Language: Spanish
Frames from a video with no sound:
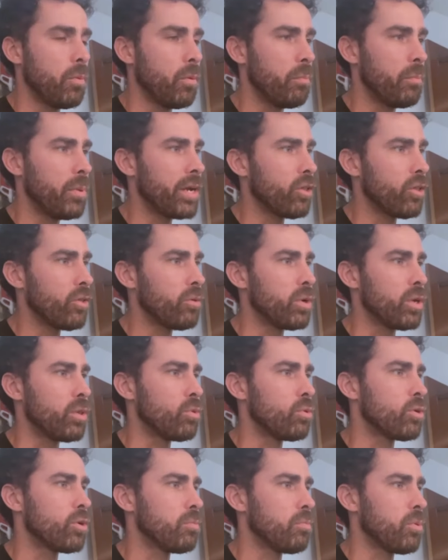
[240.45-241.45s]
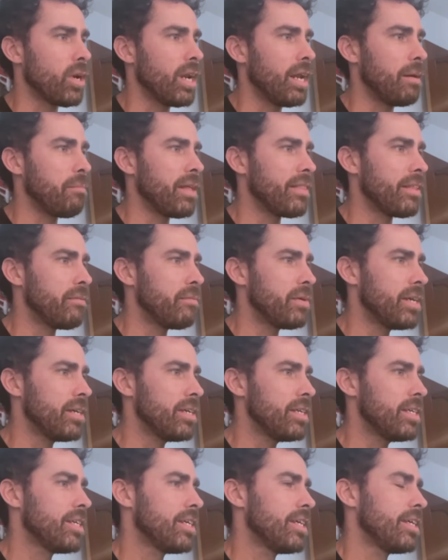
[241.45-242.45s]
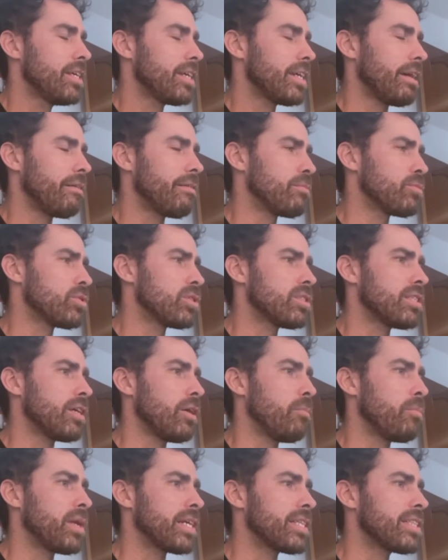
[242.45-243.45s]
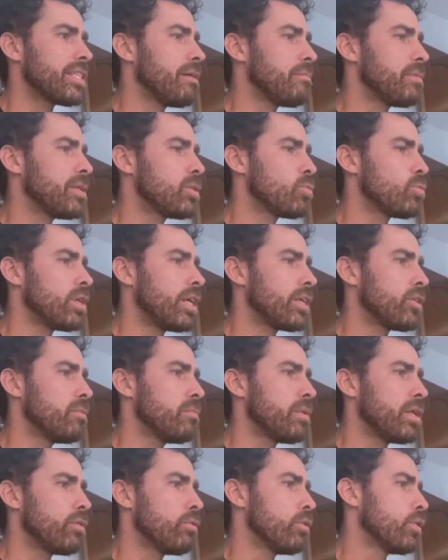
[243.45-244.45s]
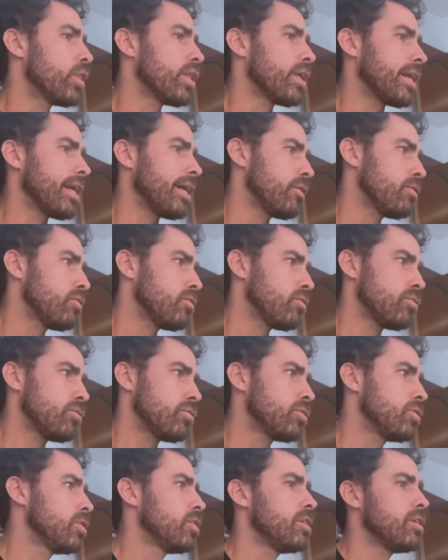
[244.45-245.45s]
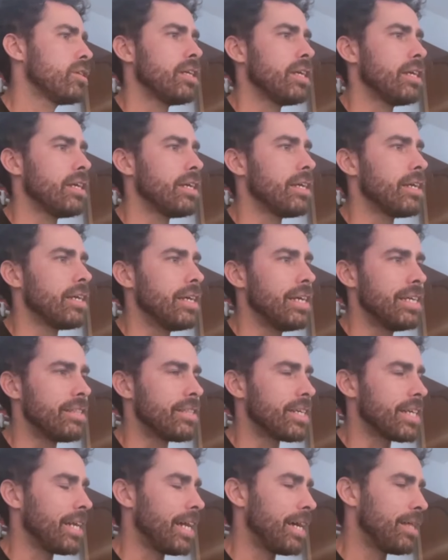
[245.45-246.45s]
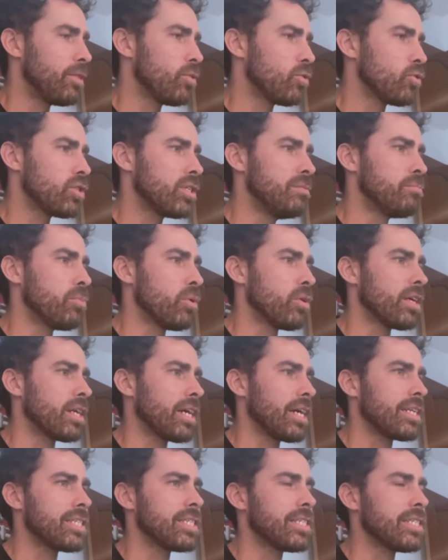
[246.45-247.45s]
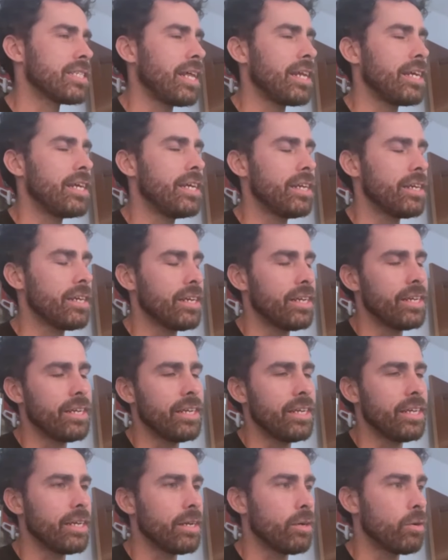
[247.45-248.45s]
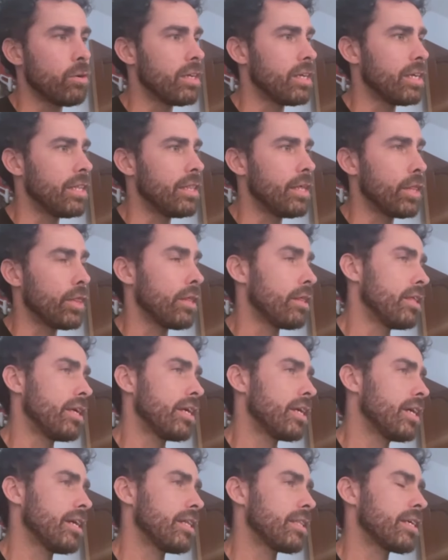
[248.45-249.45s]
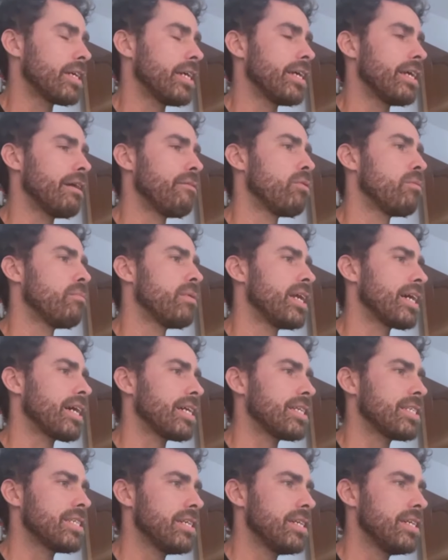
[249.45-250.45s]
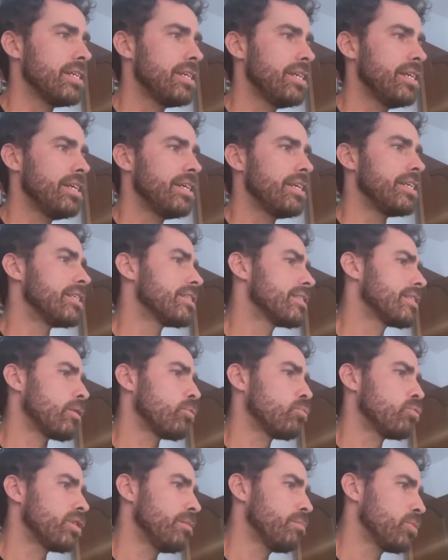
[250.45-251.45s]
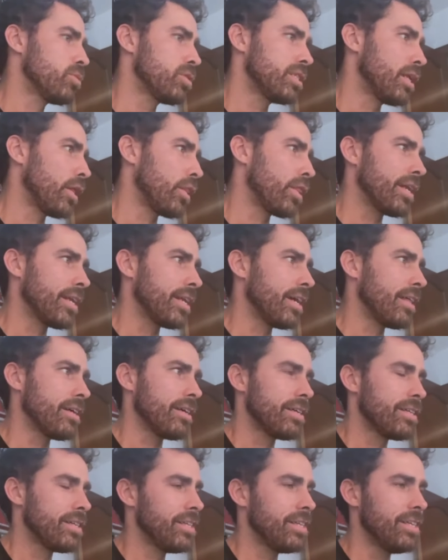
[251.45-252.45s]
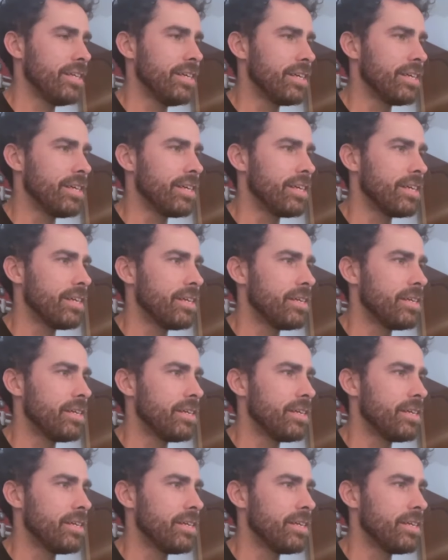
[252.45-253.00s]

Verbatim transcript: un periodo muy duro por la pandemia, que habíamos estado prácticamente un año y medio encerrados, eh, entrenando sin poder casi salir y, decidí que quería volver a casa y estar un tiempo sin hacer nada. Eh,